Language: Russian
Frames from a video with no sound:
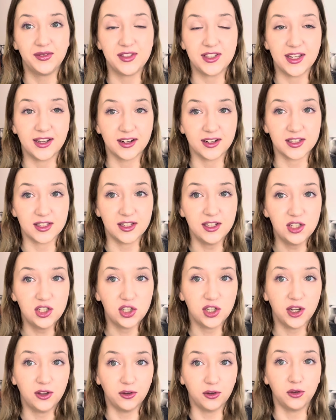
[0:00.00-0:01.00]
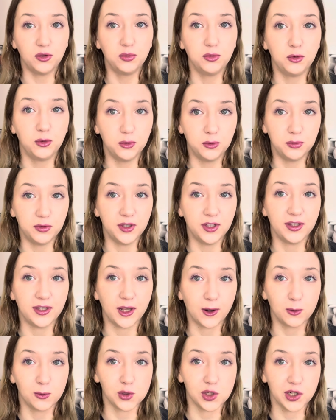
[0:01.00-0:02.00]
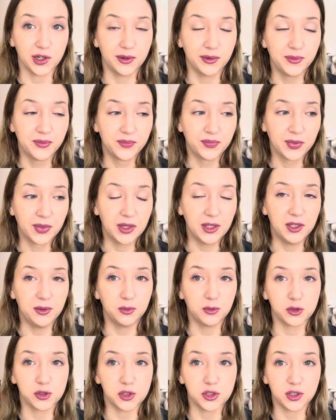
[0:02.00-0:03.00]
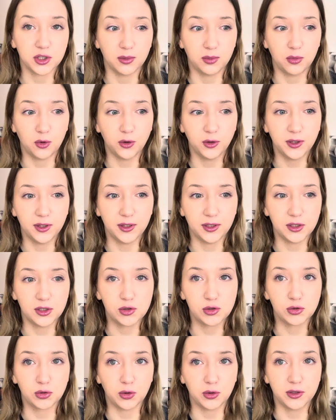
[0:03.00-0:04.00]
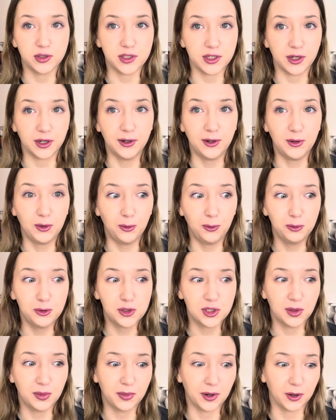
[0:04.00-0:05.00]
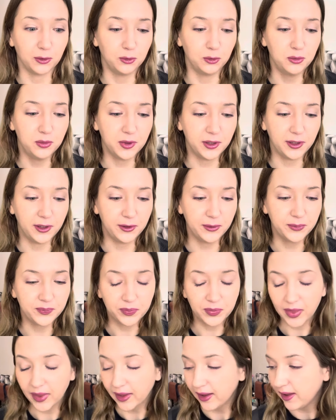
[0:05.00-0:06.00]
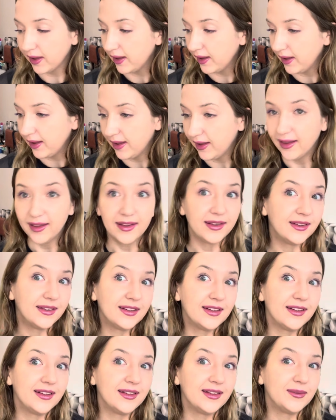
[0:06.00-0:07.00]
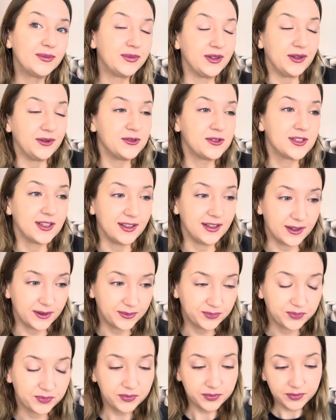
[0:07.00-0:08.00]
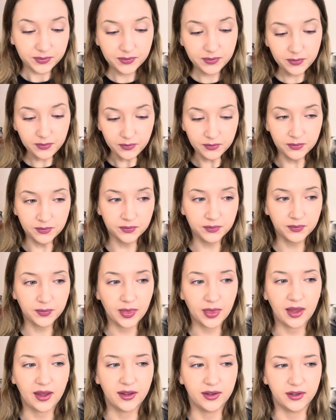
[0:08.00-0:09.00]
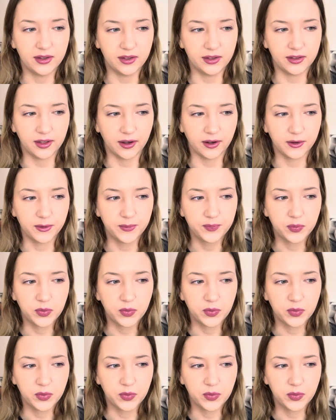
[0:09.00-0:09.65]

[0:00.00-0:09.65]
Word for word: все различия, но я думаю, вы и так уже немножечко поняли, что где лучше, продуманней, потому что да. Итак,